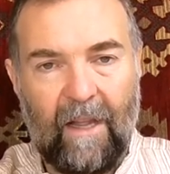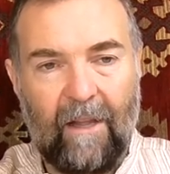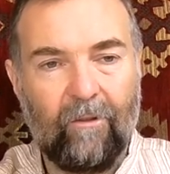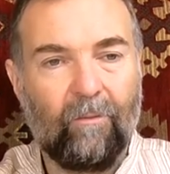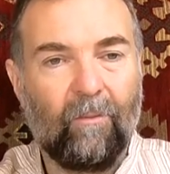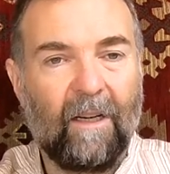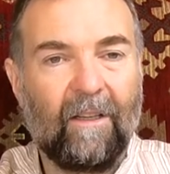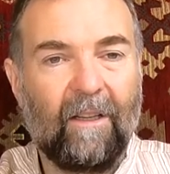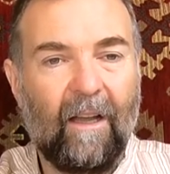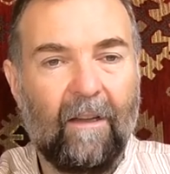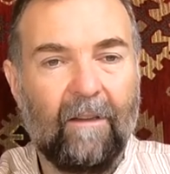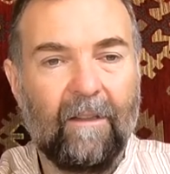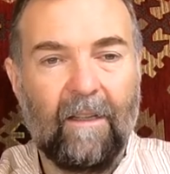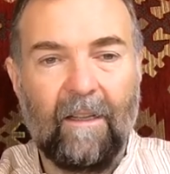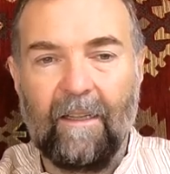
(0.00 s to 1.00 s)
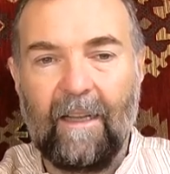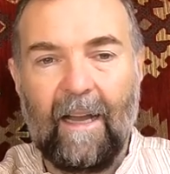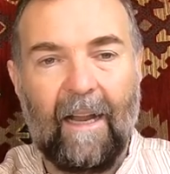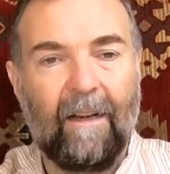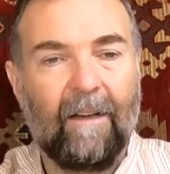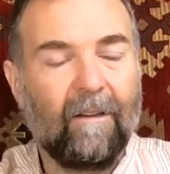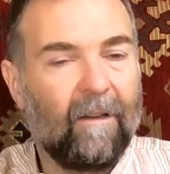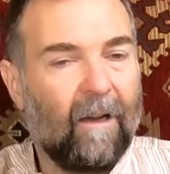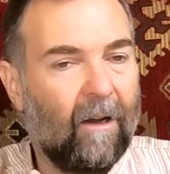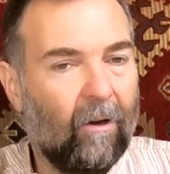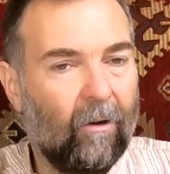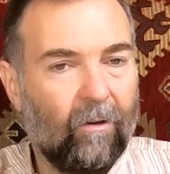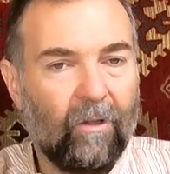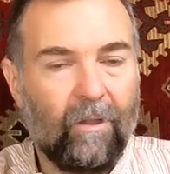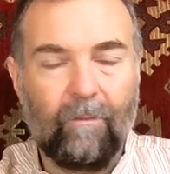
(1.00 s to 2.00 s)
Also man kann
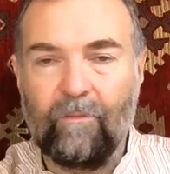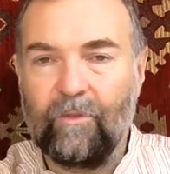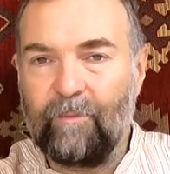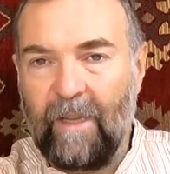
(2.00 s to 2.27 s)
auch im